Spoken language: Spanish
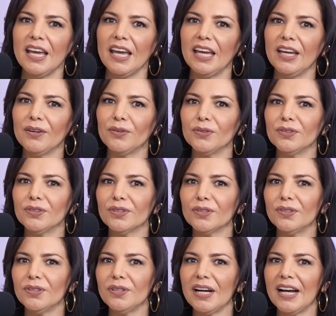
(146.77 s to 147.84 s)

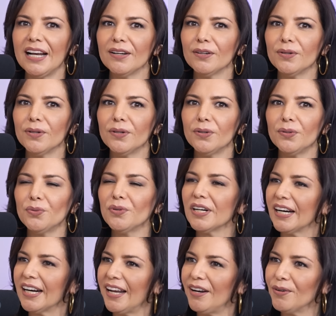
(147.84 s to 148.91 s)
encontró algo, un
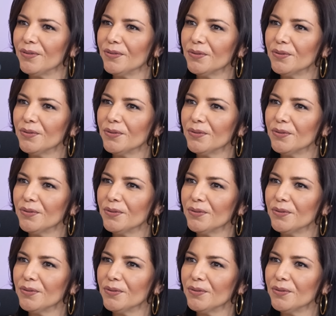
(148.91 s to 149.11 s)
regalo,